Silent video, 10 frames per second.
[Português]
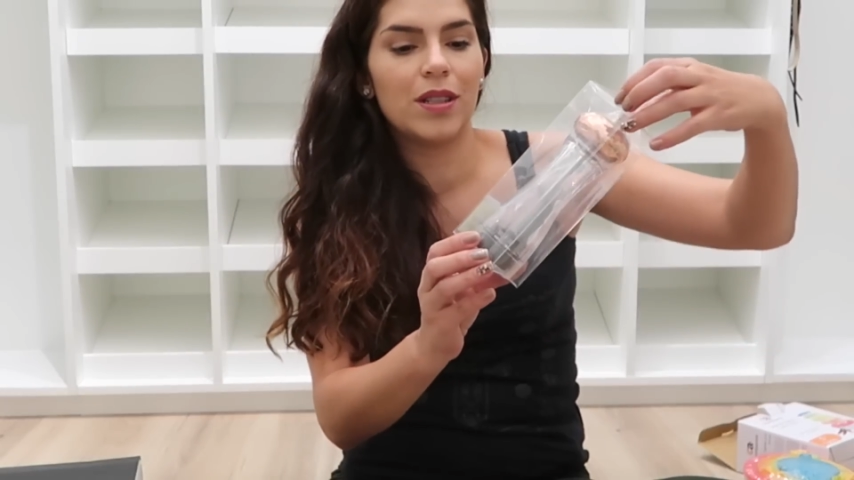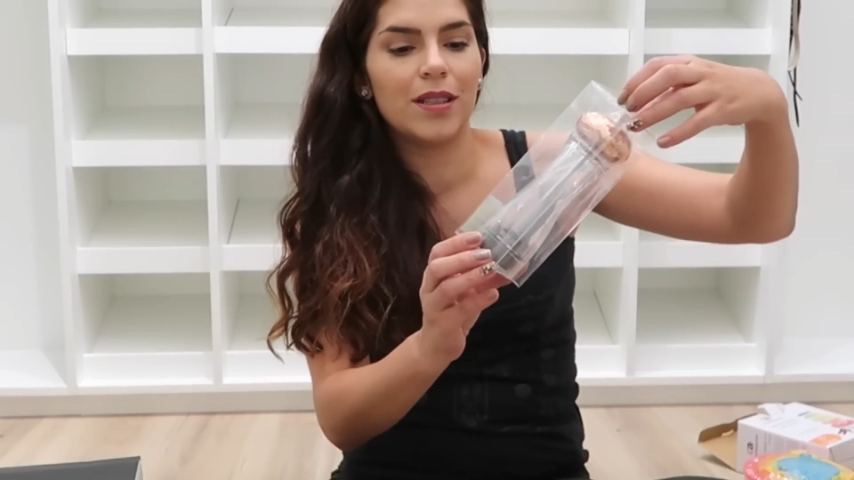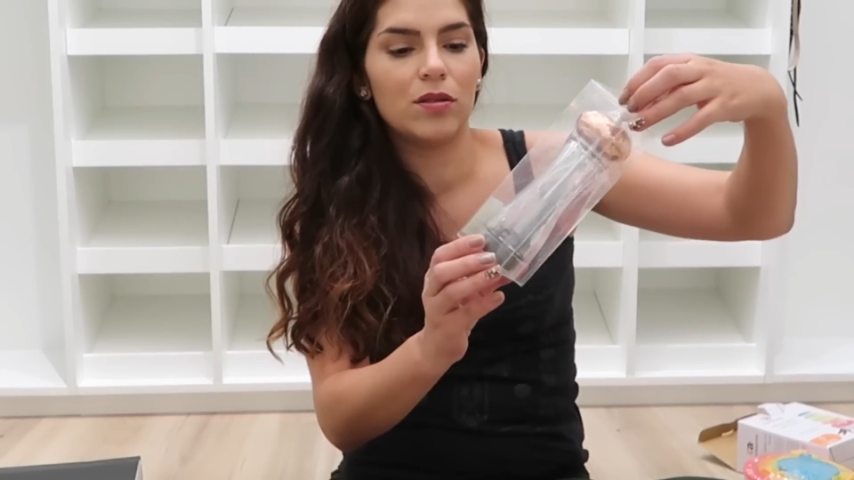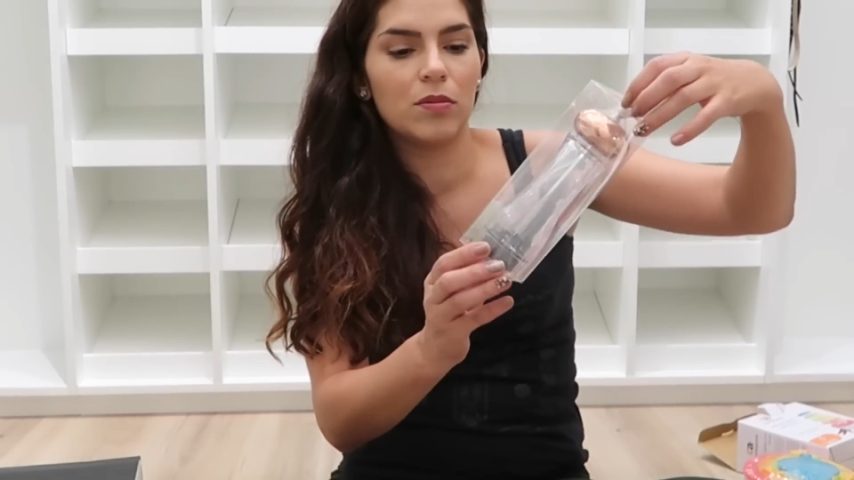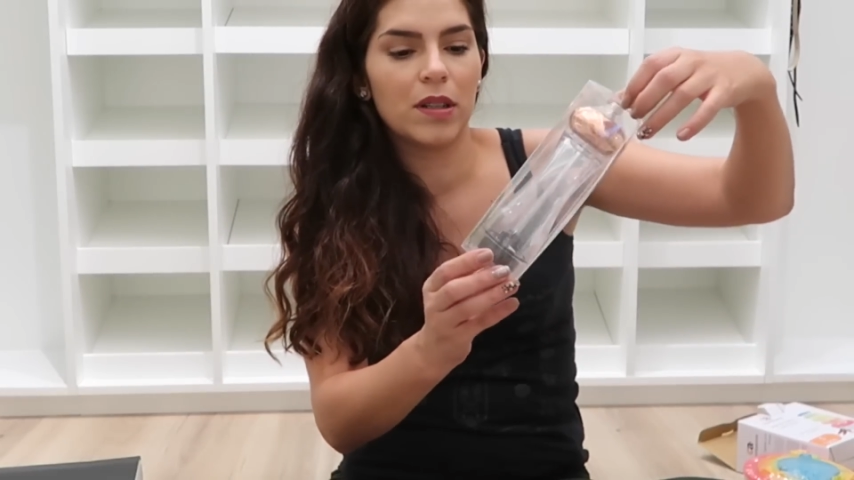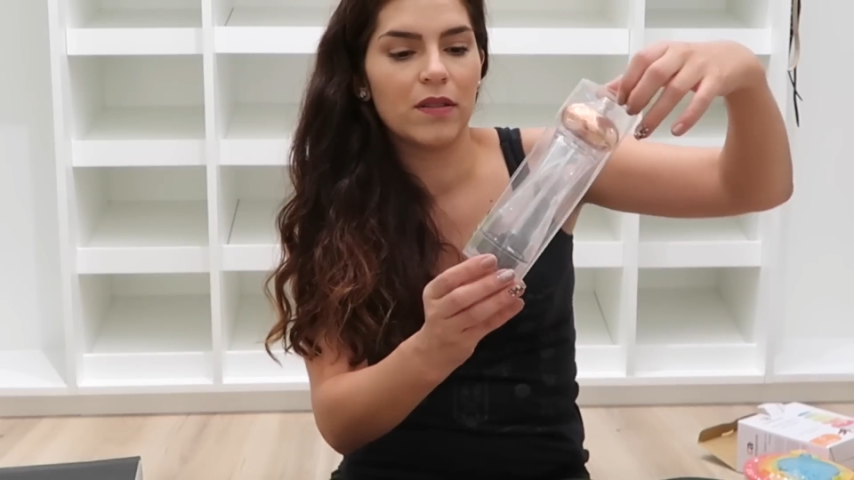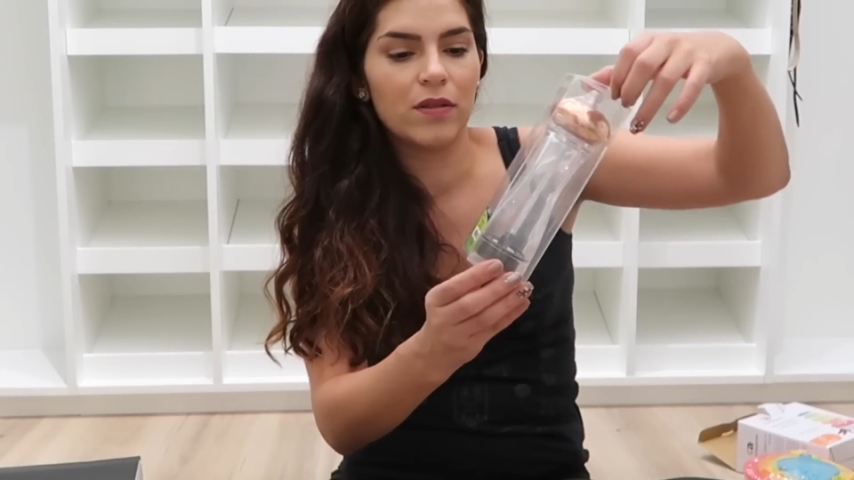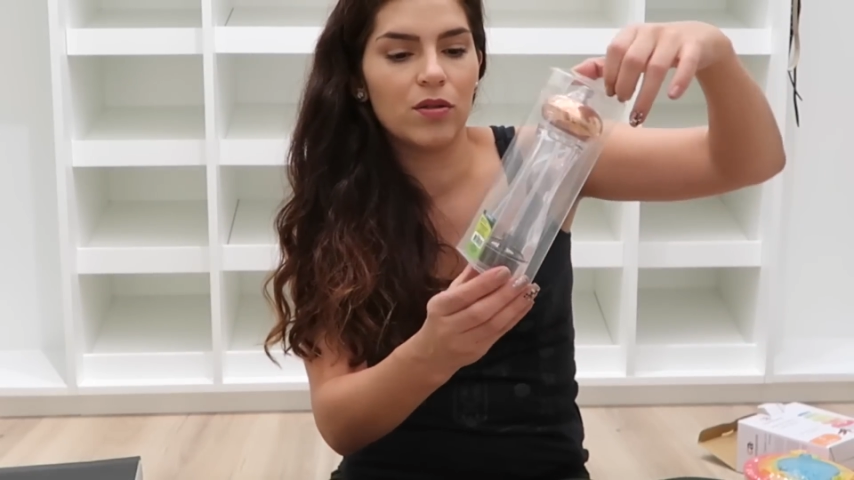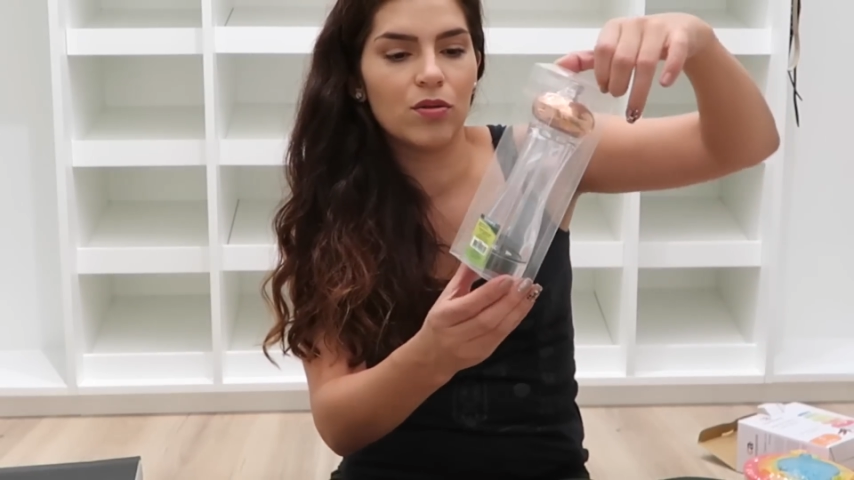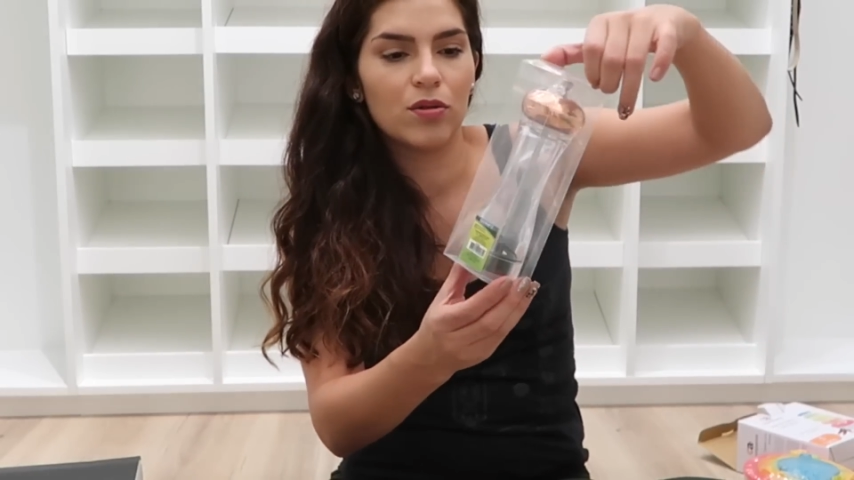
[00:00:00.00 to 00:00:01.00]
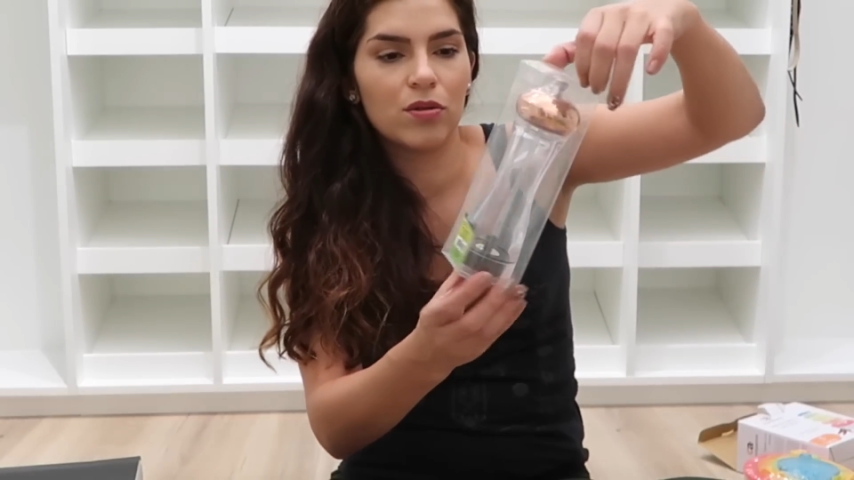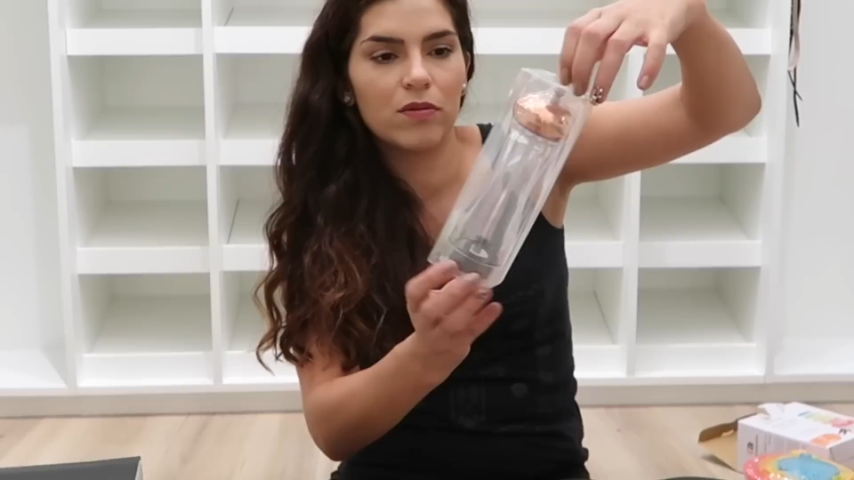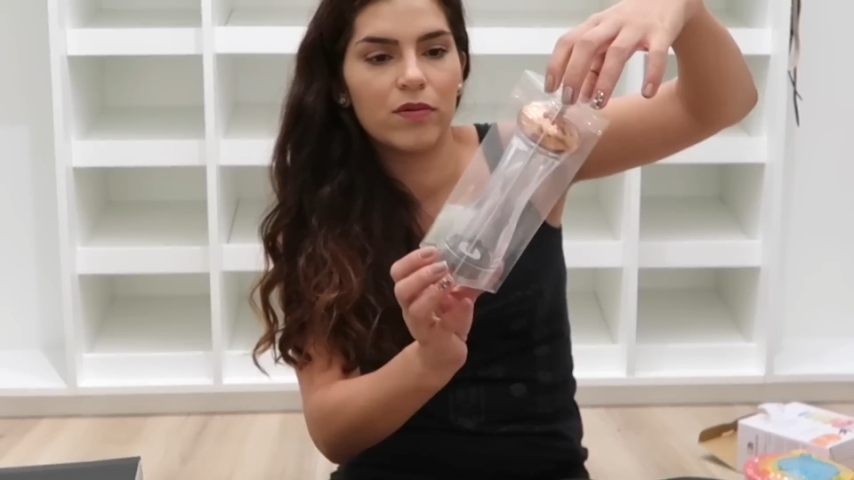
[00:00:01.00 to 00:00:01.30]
lindo, maravilhoso,